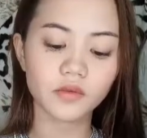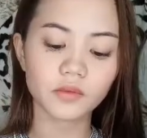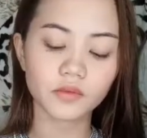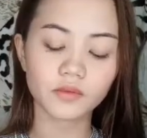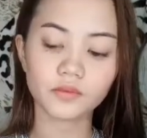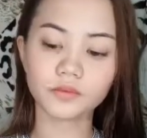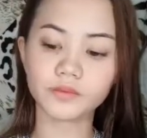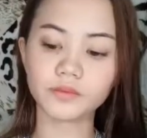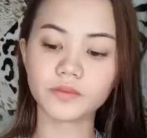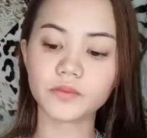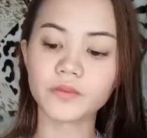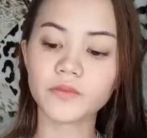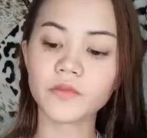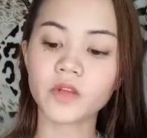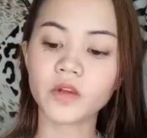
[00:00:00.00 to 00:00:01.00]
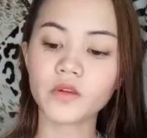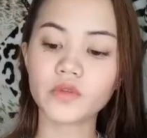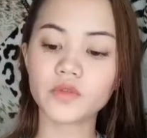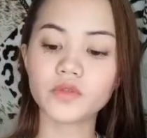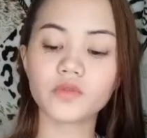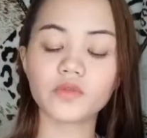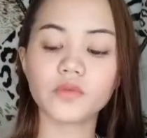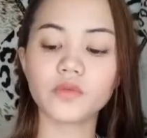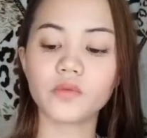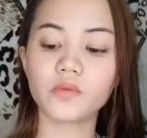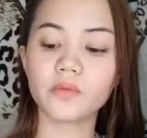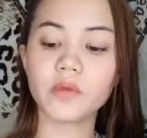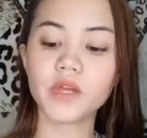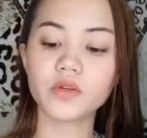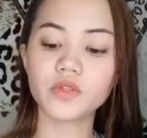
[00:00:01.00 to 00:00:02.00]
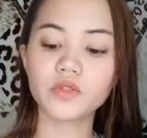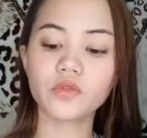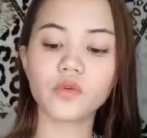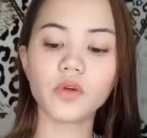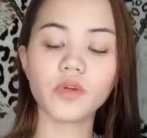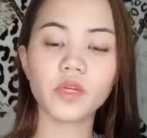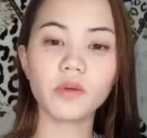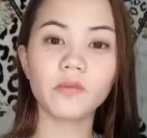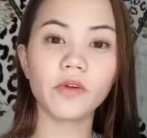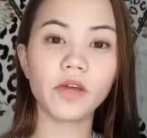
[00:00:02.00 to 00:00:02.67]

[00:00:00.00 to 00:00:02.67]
Kung gusto nyong, may gusto kayong